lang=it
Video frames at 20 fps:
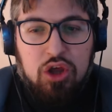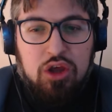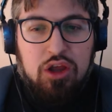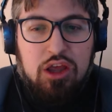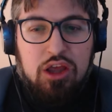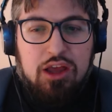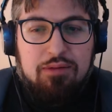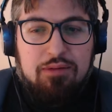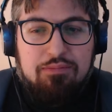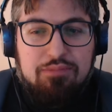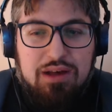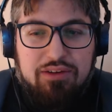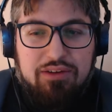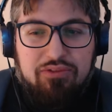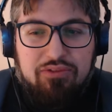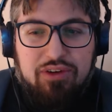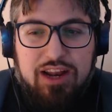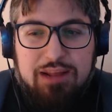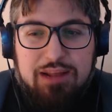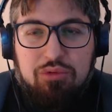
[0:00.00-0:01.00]
ma
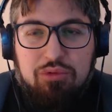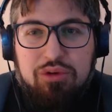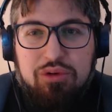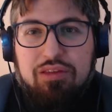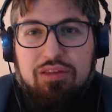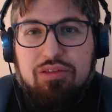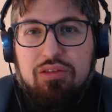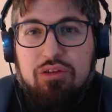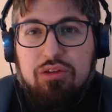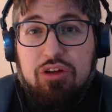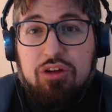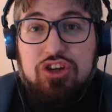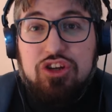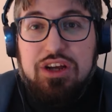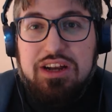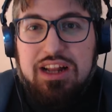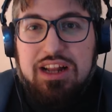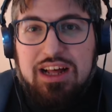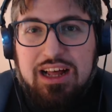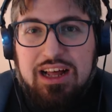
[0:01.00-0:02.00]
faremo una storia
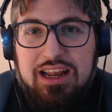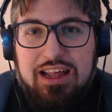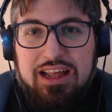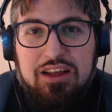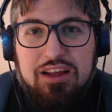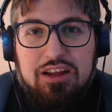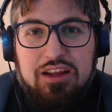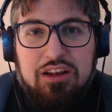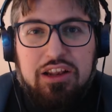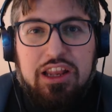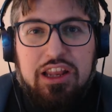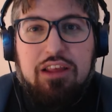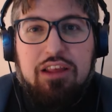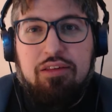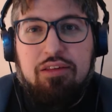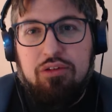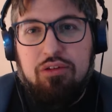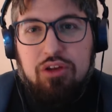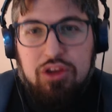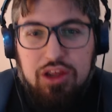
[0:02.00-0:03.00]
generale di chi
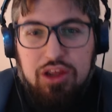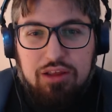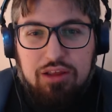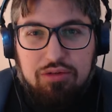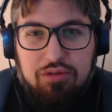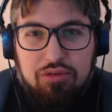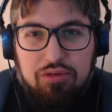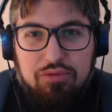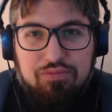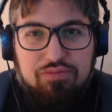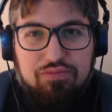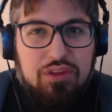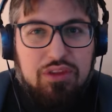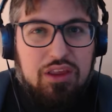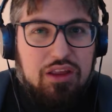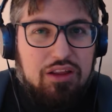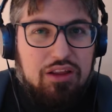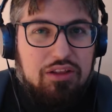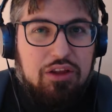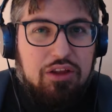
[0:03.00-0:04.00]
sono gli Isu,
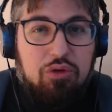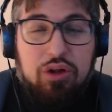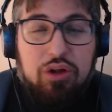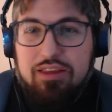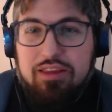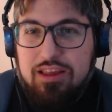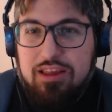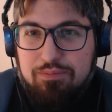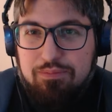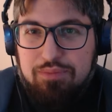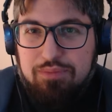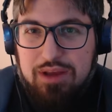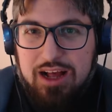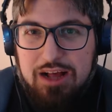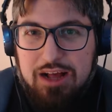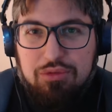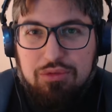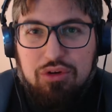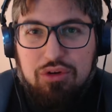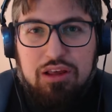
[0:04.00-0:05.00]
di quello che
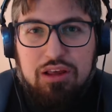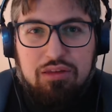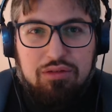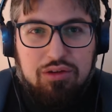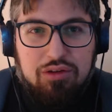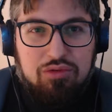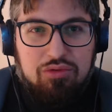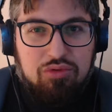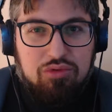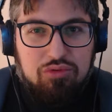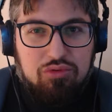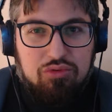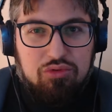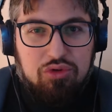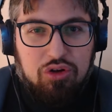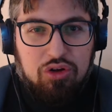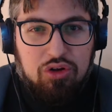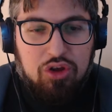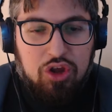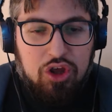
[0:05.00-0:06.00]
sappiamo e
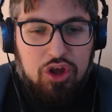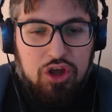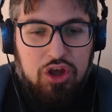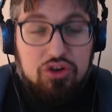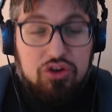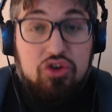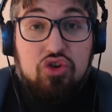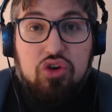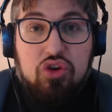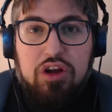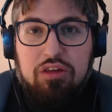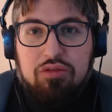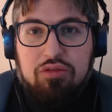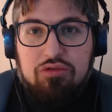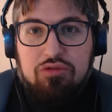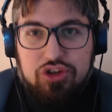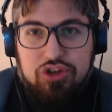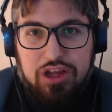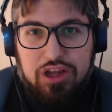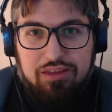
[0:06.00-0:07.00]
soprattutto di ciò che
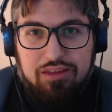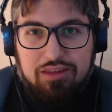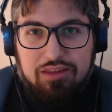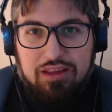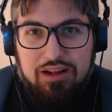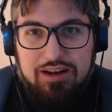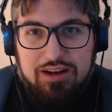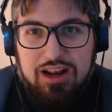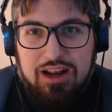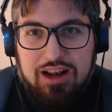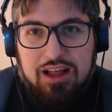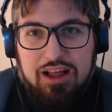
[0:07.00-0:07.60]
successe tra